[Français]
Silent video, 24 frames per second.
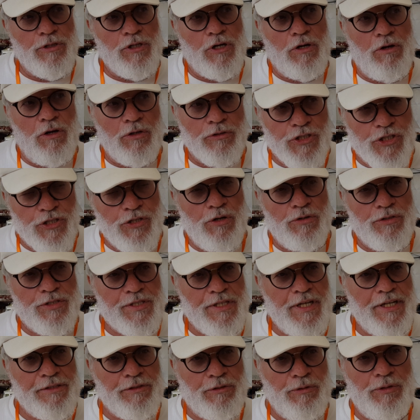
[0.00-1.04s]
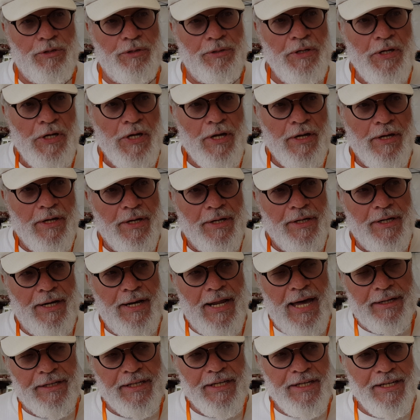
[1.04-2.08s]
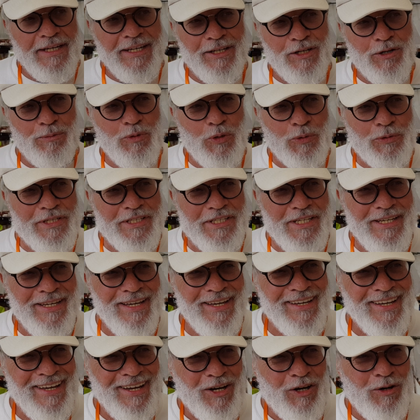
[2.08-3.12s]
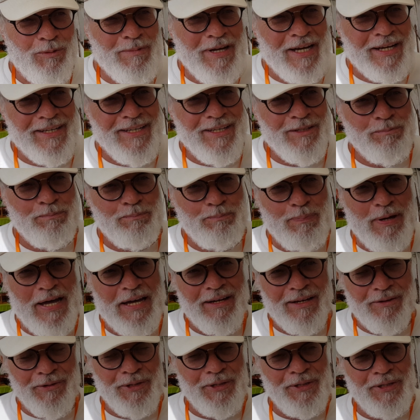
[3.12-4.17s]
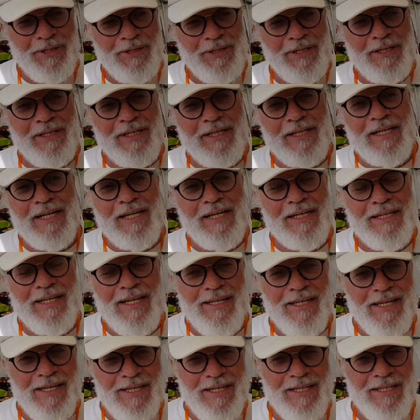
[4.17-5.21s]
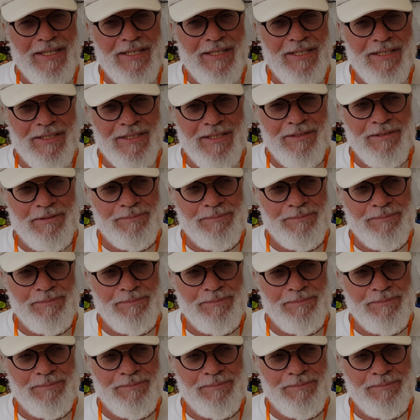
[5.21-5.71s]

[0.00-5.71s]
grandes chances d'être euh, largués, comme on dit, en marine par les,